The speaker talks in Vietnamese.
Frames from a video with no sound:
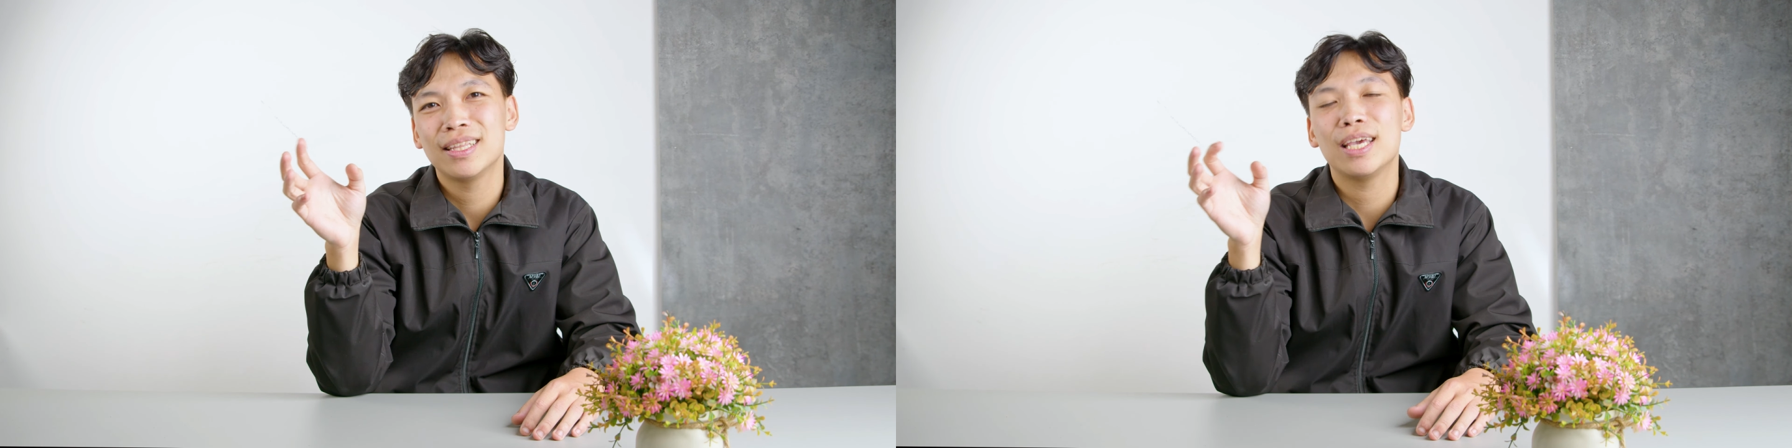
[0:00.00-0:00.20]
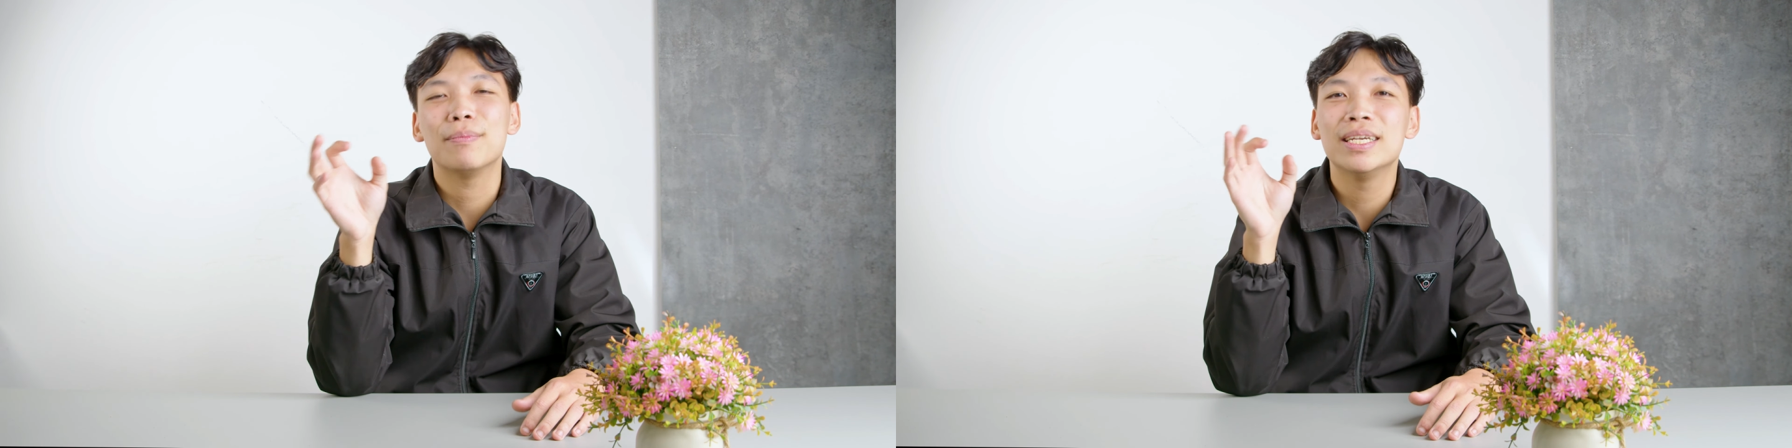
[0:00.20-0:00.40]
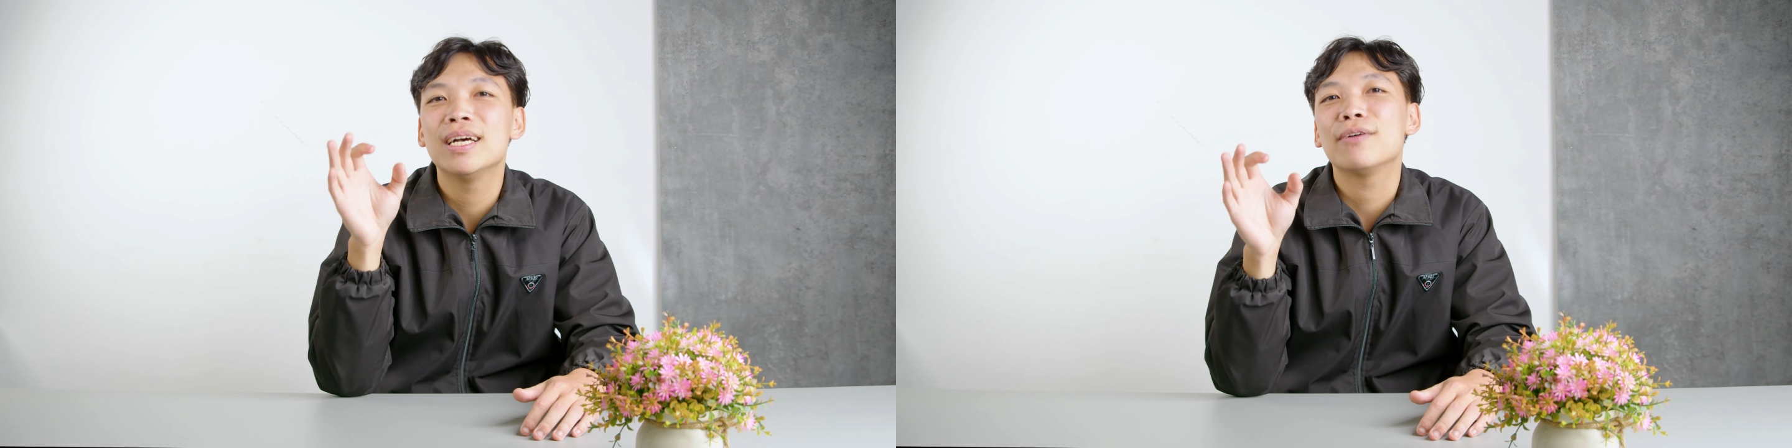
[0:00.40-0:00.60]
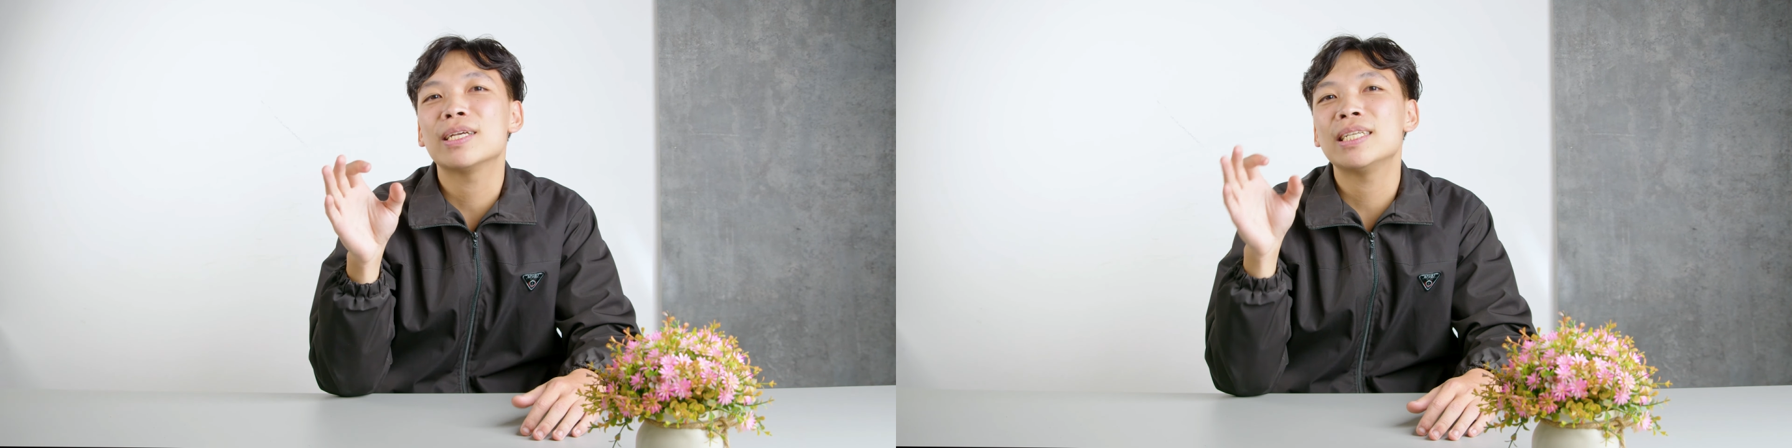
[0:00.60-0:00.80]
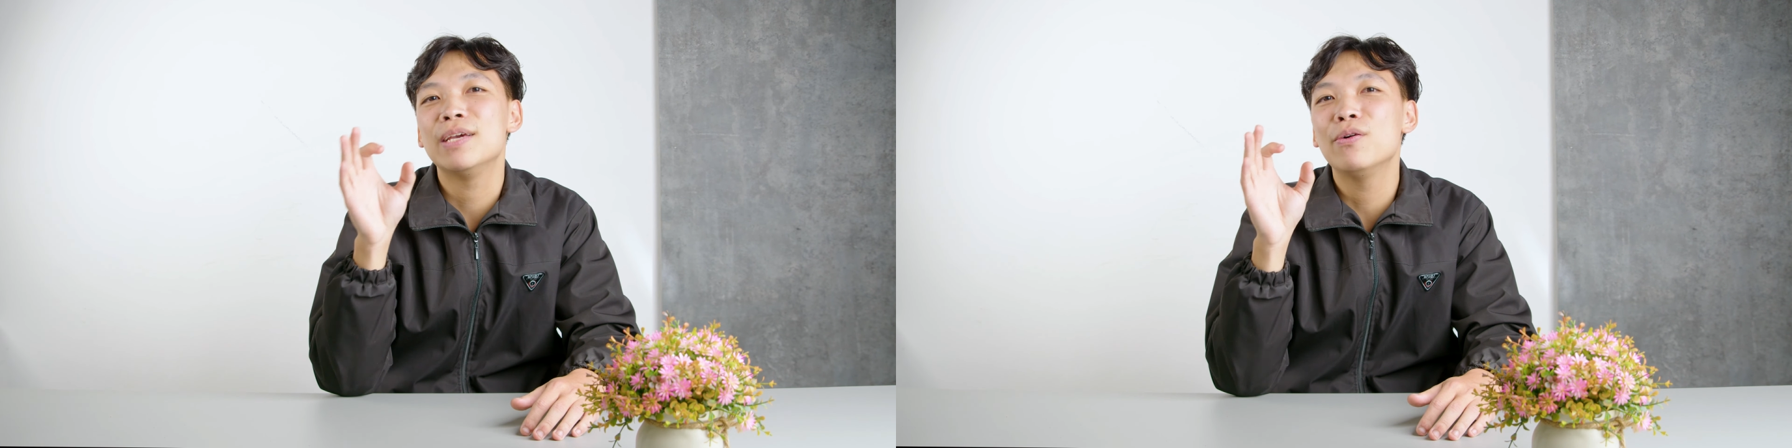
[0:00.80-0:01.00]
thì bây giờ
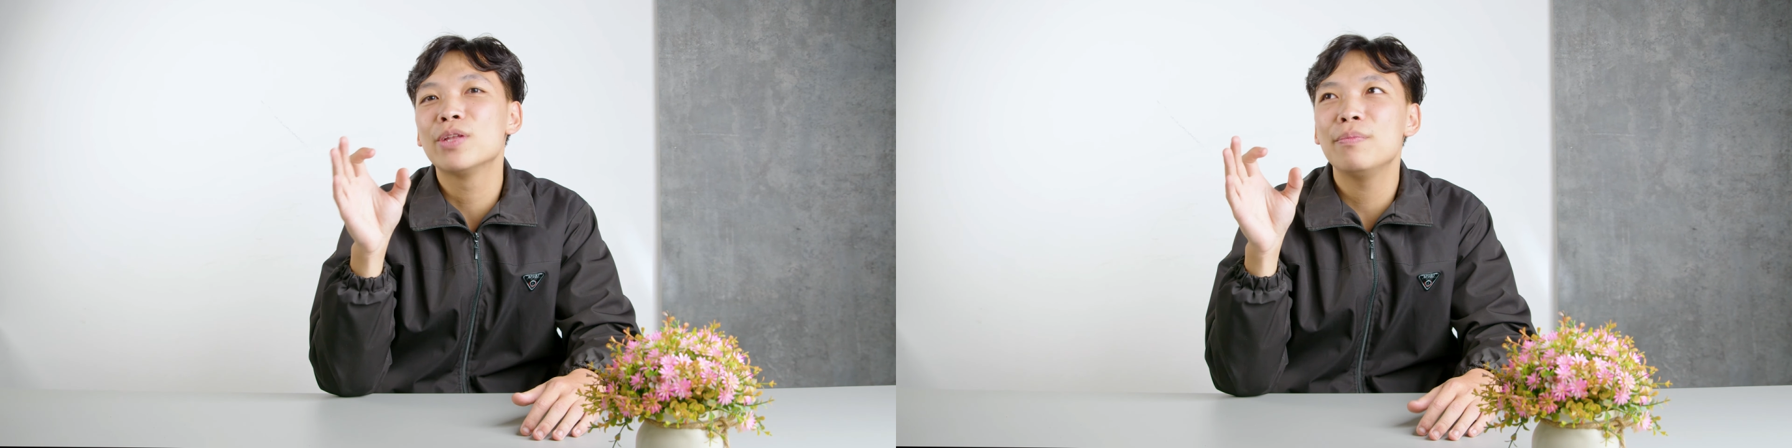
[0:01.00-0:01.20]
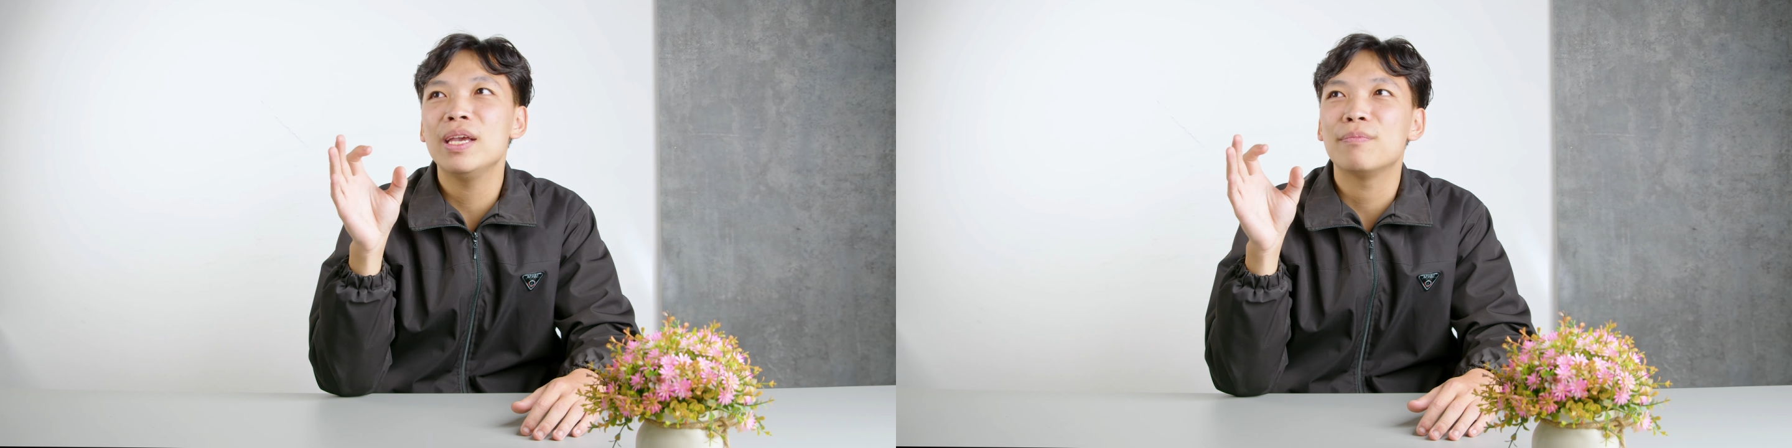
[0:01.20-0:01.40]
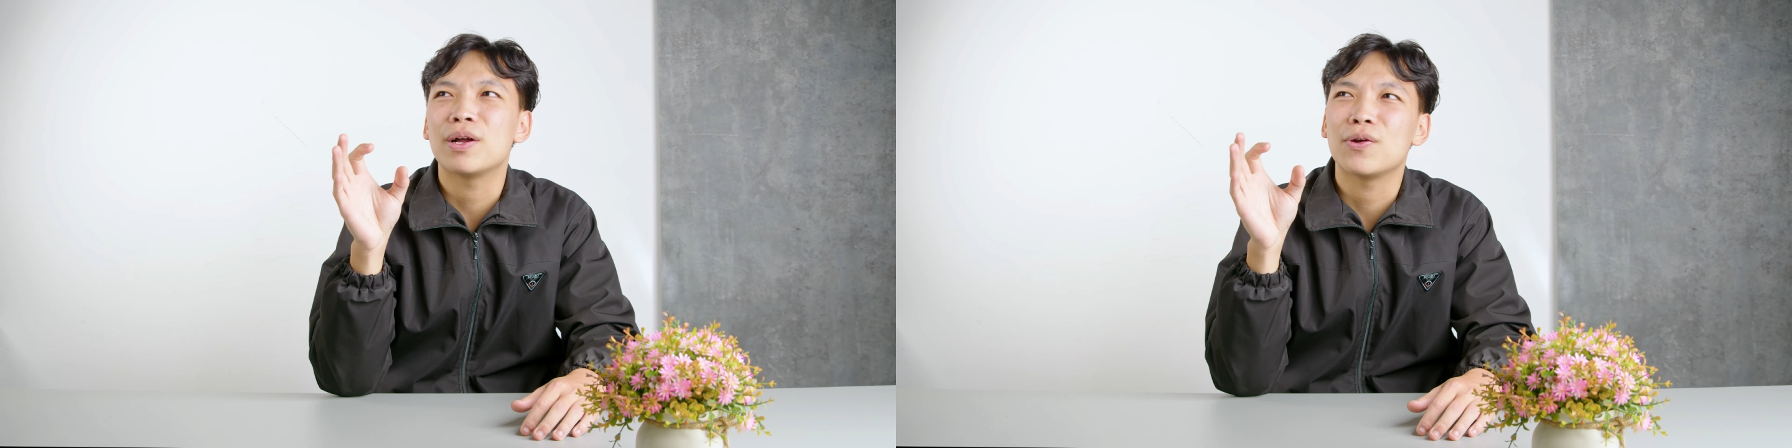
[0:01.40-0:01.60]
ta sẽ đến một thiết bị mà